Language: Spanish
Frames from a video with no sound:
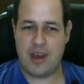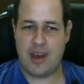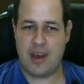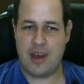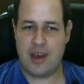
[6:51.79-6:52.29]

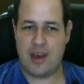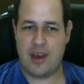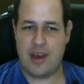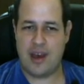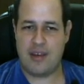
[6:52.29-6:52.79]

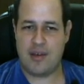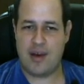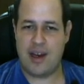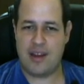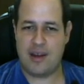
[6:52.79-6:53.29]
eh, es
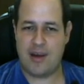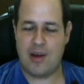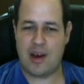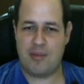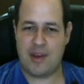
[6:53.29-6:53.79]
igual al
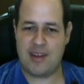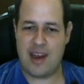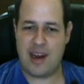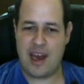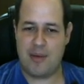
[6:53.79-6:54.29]
intervalo que empieza
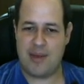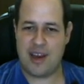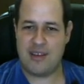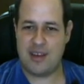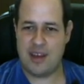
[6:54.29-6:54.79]
en A
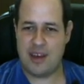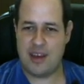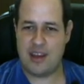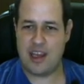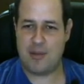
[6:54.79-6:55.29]
más
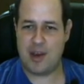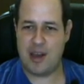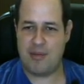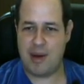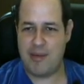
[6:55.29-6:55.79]
y termina en B